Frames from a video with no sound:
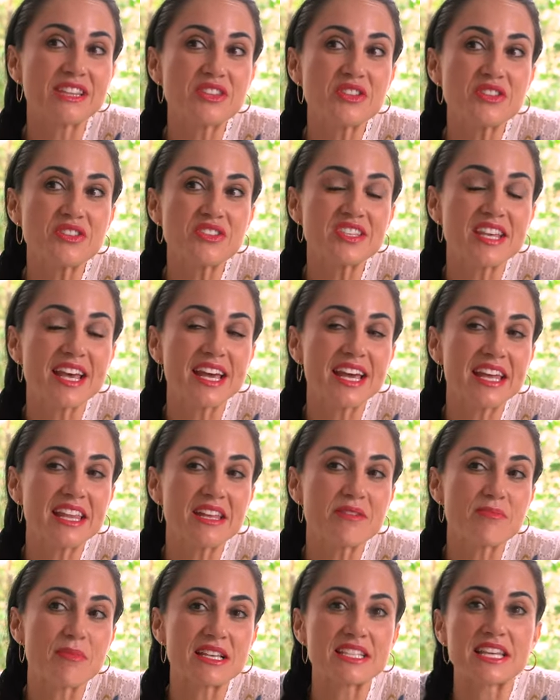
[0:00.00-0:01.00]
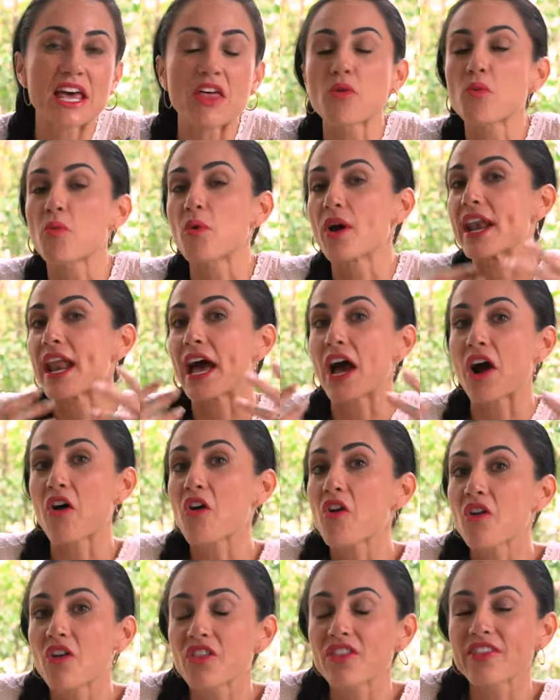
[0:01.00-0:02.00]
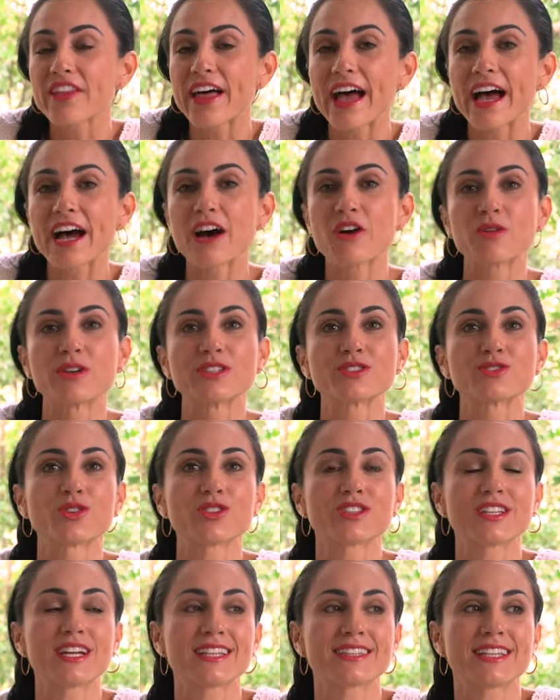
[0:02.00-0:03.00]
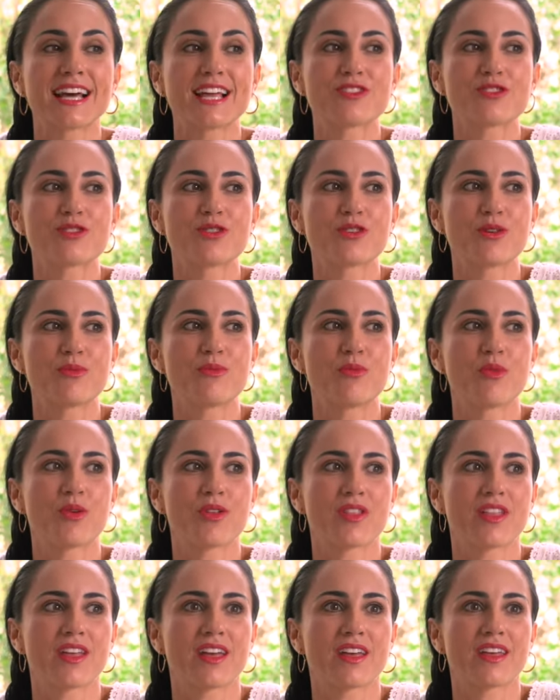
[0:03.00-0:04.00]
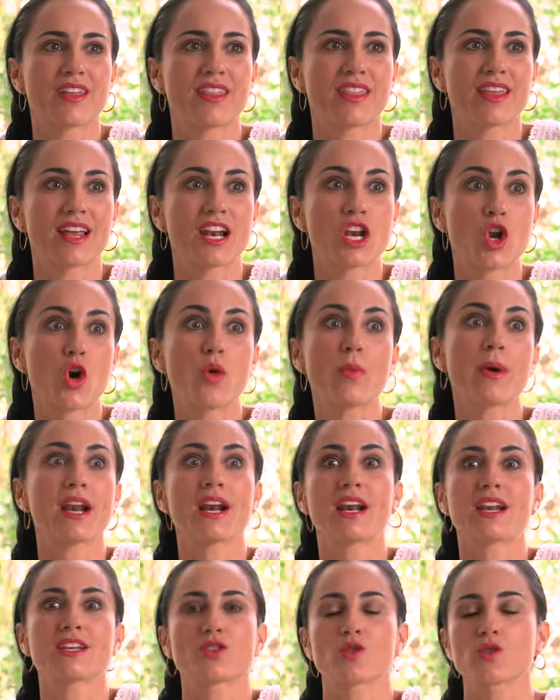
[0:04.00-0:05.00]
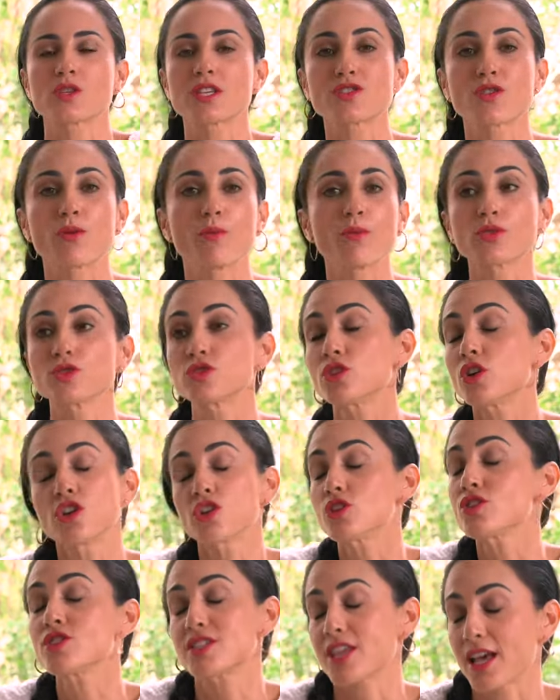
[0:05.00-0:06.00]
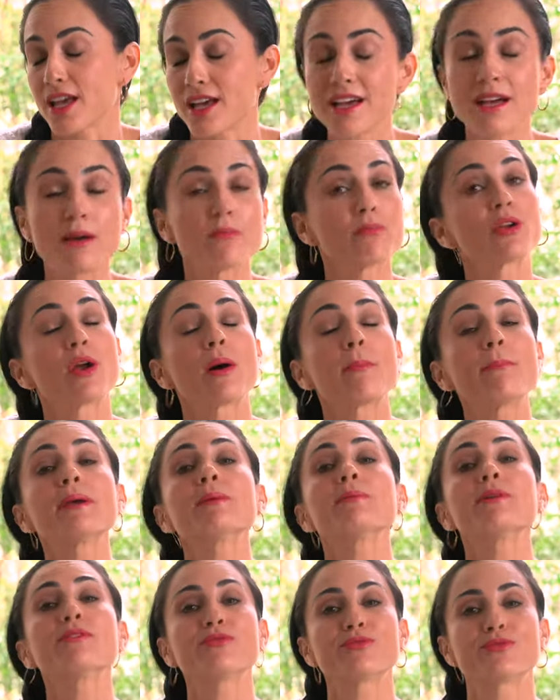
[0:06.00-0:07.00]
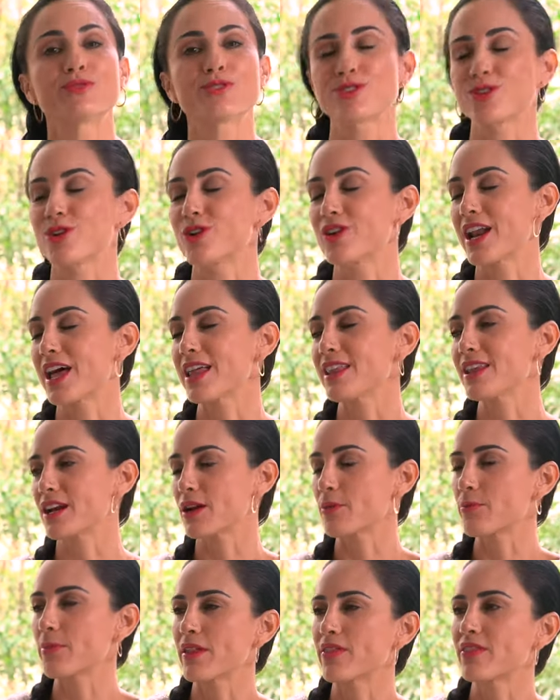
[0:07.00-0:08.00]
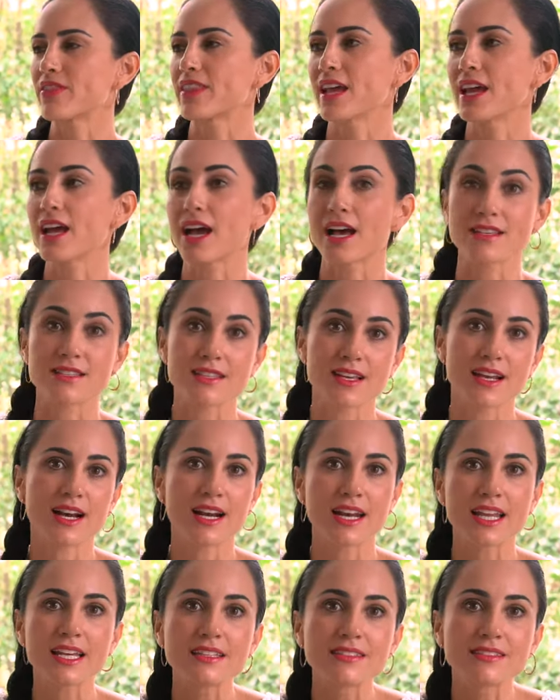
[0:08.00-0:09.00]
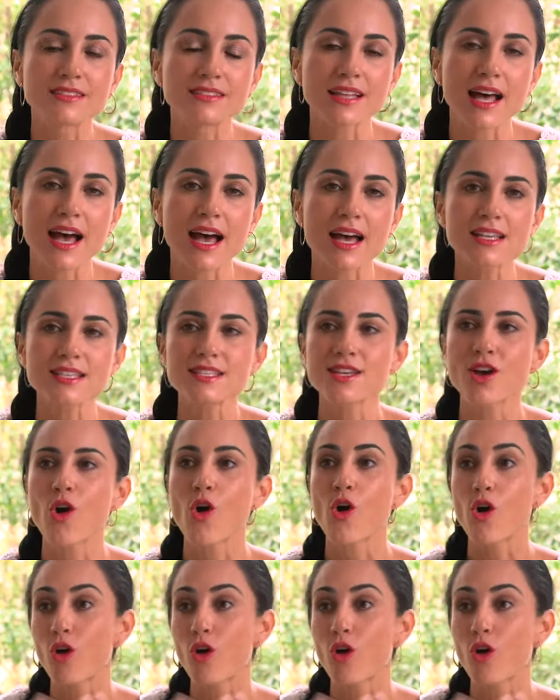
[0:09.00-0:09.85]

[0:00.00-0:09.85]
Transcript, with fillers: no sé, demasiado buena onda o estoy tratando como de, de, no ver las cosas como son, no sé. Pero a mí me funciona de repente hacer listas